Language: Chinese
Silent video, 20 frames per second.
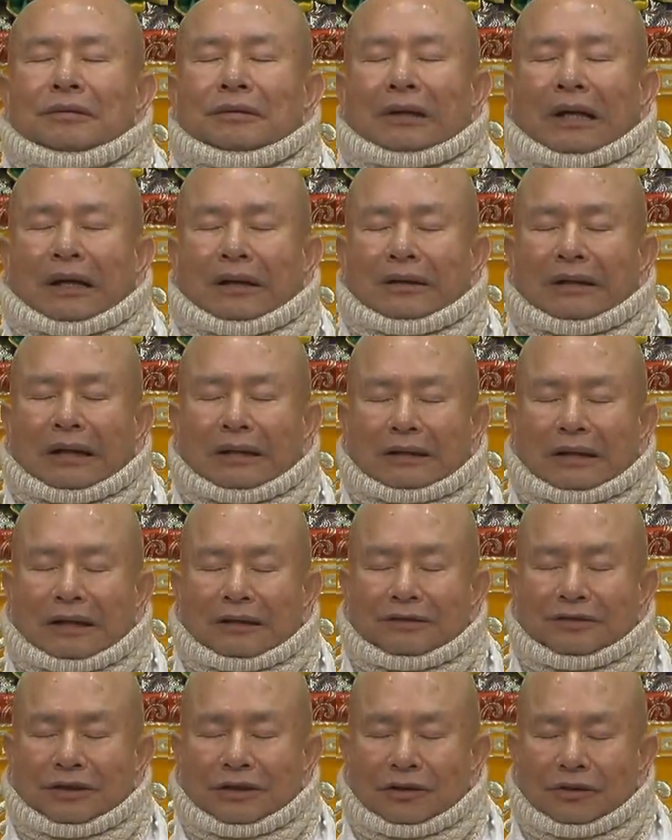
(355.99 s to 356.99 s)
啊，让它
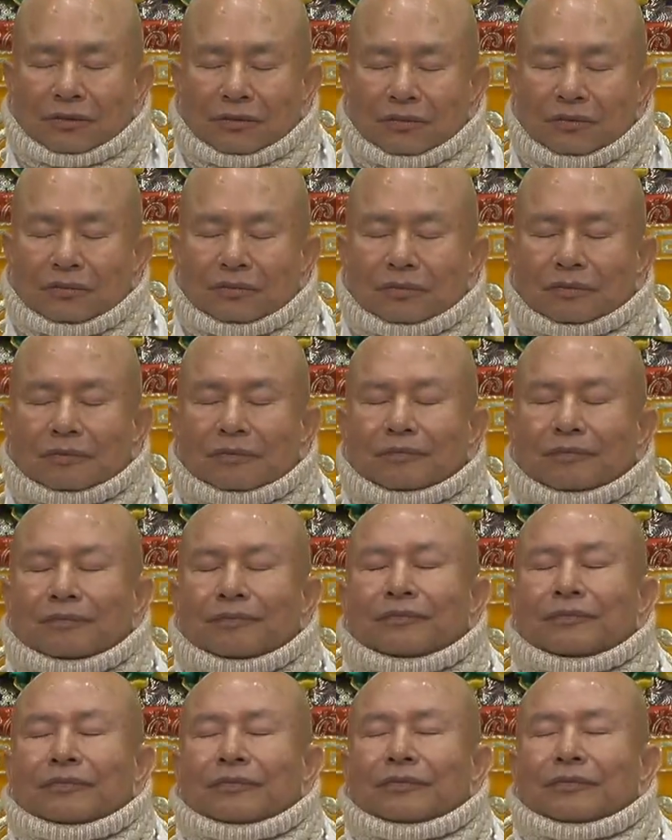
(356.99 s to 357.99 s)
坚固。
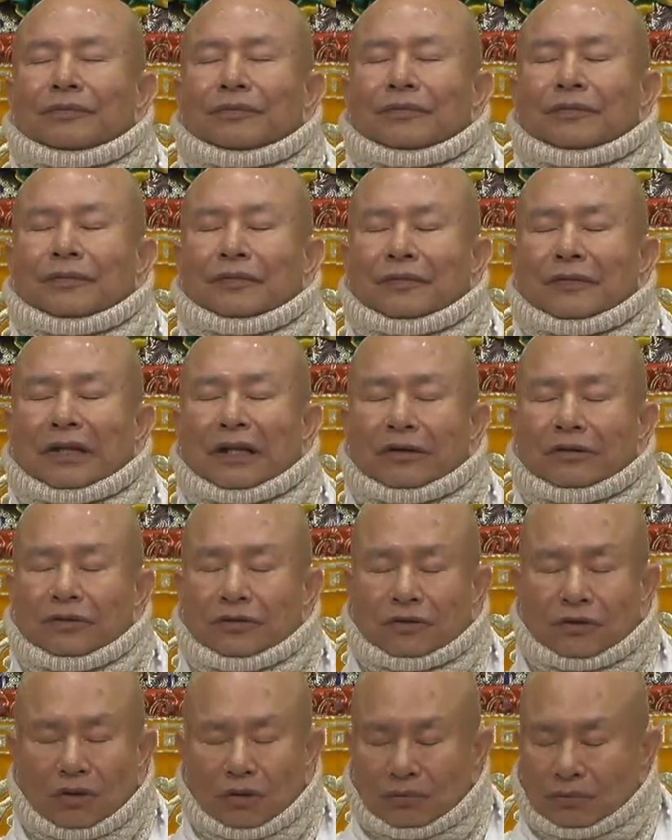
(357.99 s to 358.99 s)
念
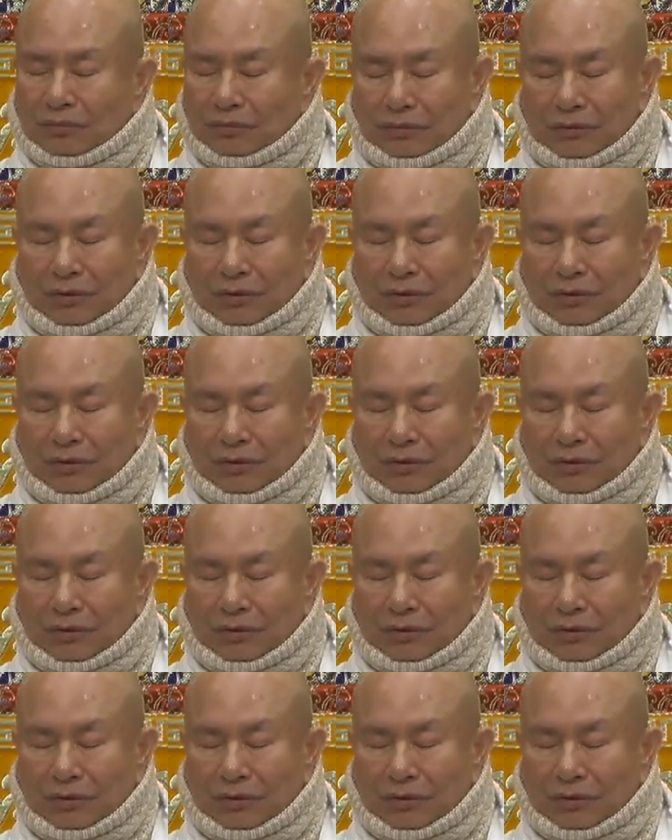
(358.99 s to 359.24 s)
咒